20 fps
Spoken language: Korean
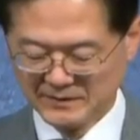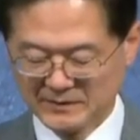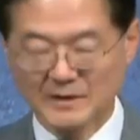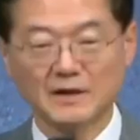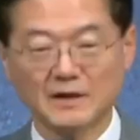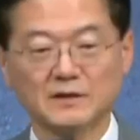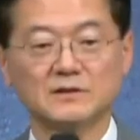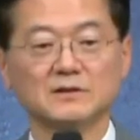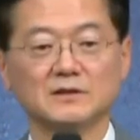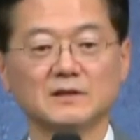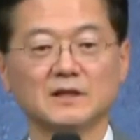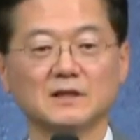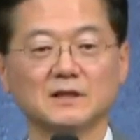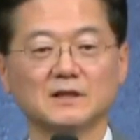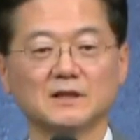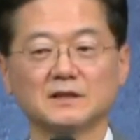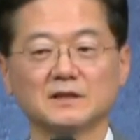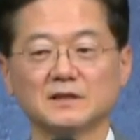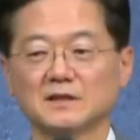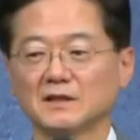게으른
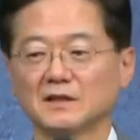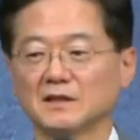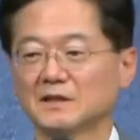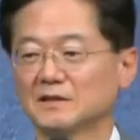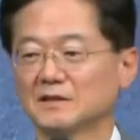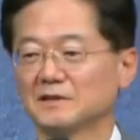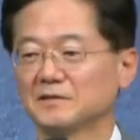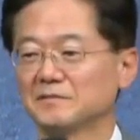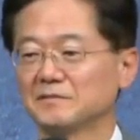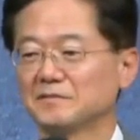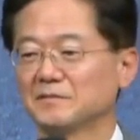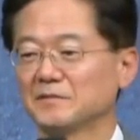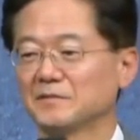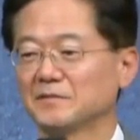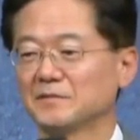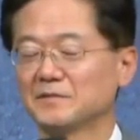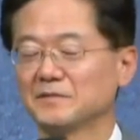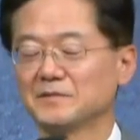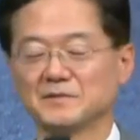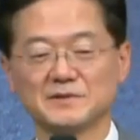얘기를 하니까
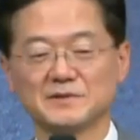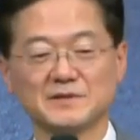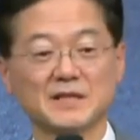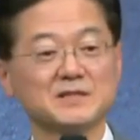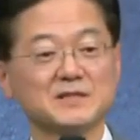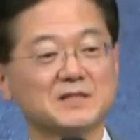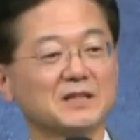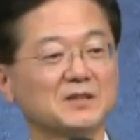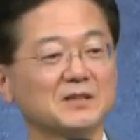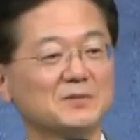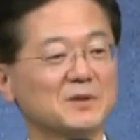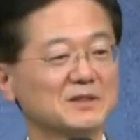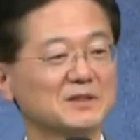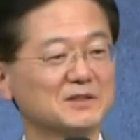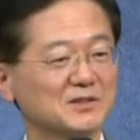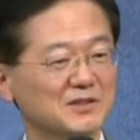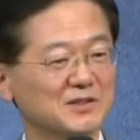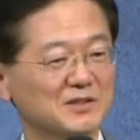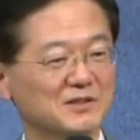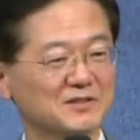자책이 많이
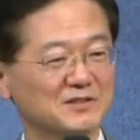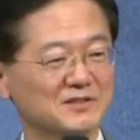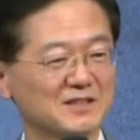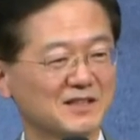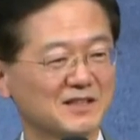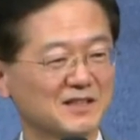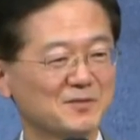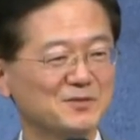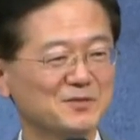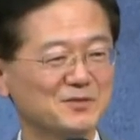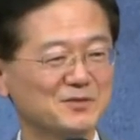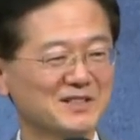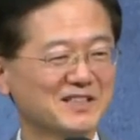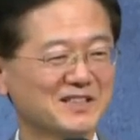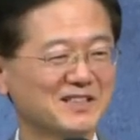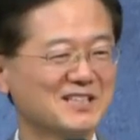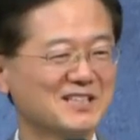되네요. 잠깐 분위기를